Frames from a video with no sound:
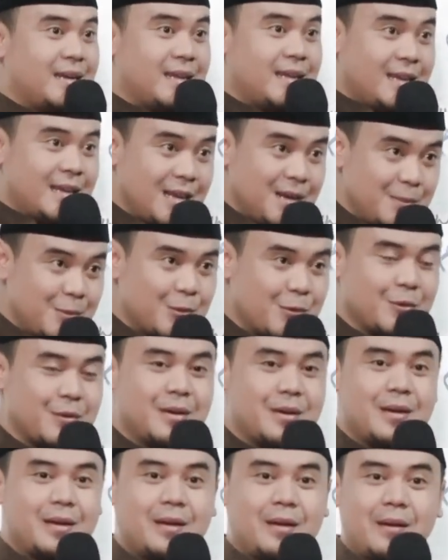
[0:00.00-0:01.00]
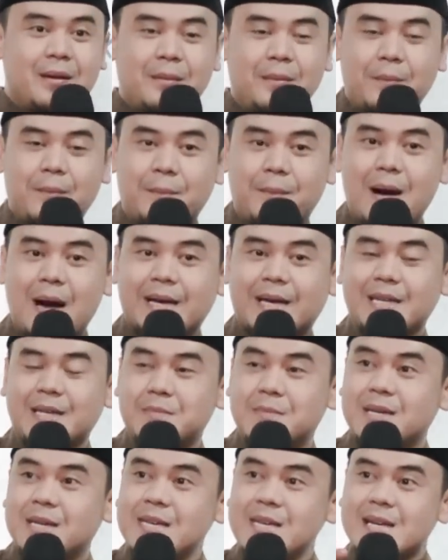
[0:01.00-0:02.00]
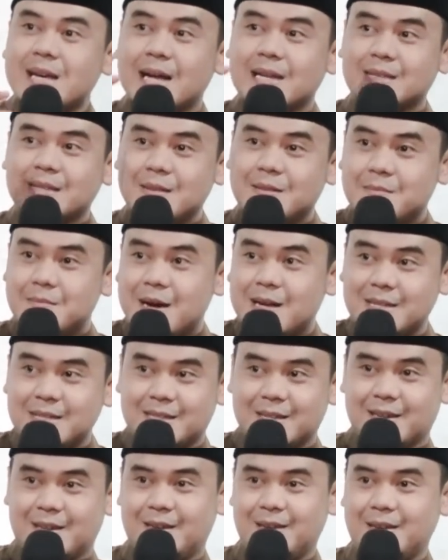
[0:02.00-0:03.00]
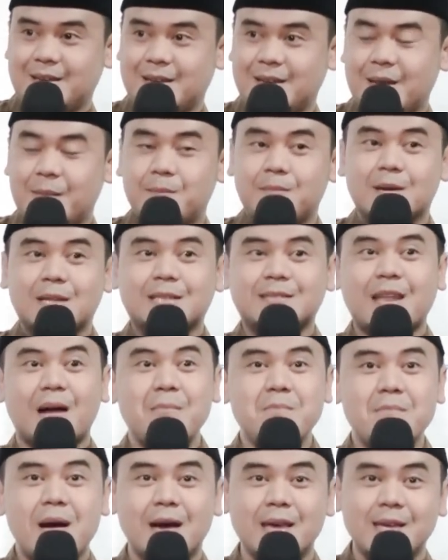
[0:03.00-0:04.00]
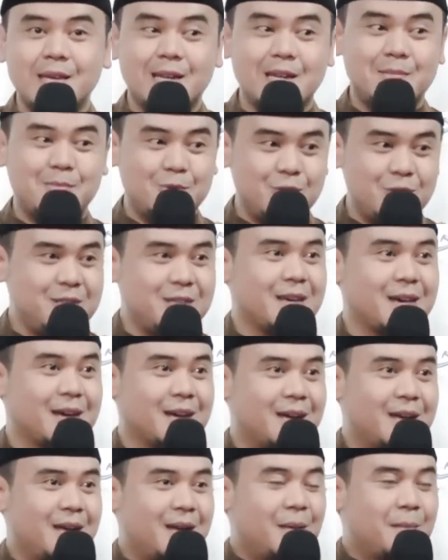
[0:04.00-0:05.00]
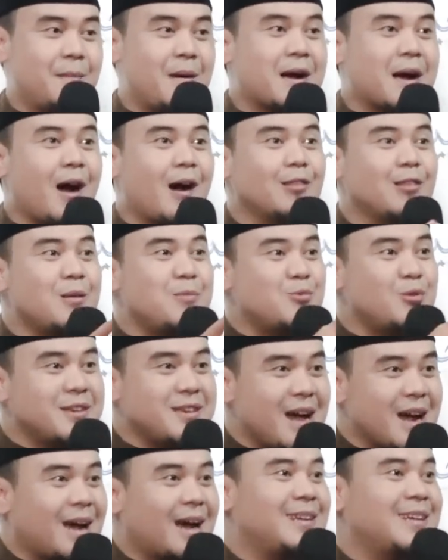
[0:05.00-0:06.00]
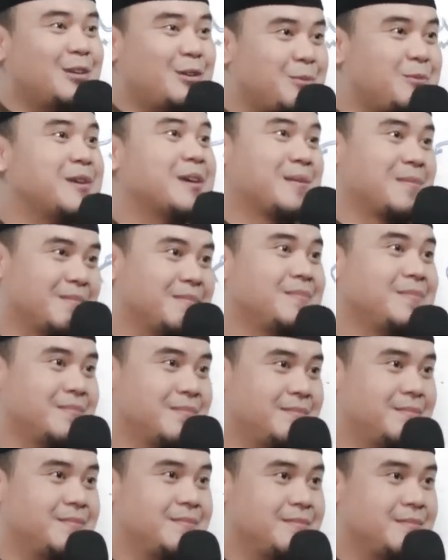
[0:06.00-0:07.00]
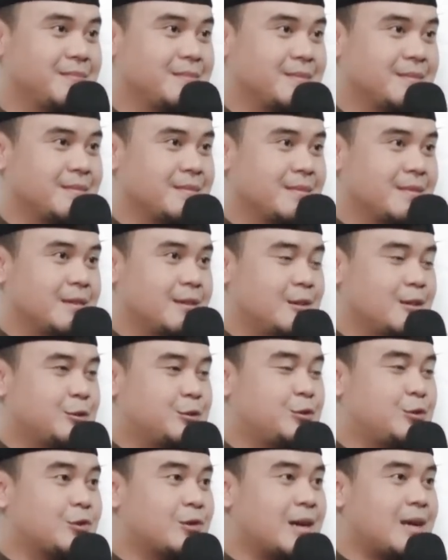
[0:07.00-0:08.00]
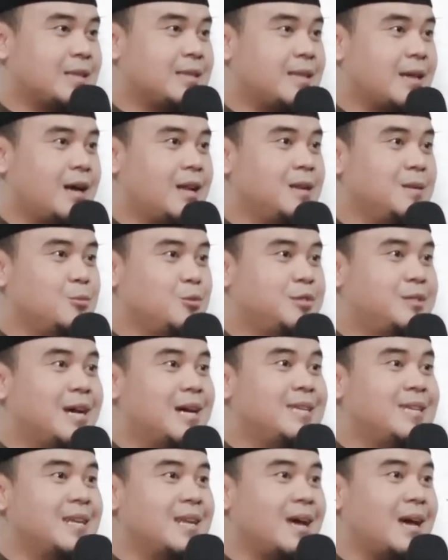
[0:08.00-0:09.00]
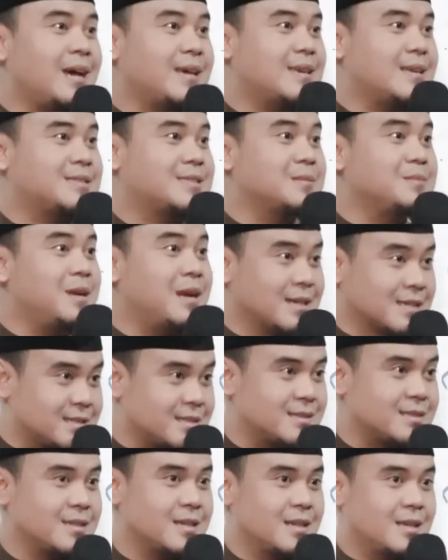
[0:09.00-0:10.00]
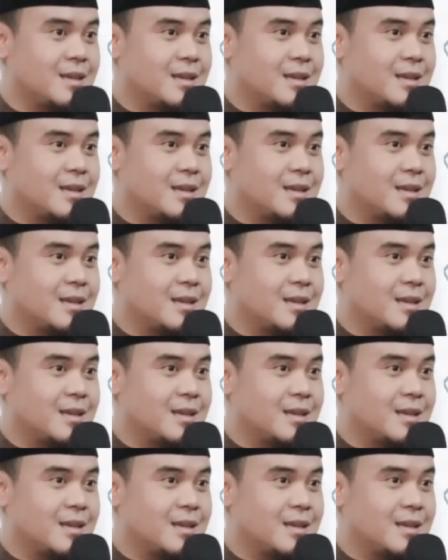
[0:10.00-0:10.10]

ilmu. Makin meningkat imannya, bertambah ilmunya, maka Allah muliakan hidupnya. Surat Al-Mujadilah ayat 11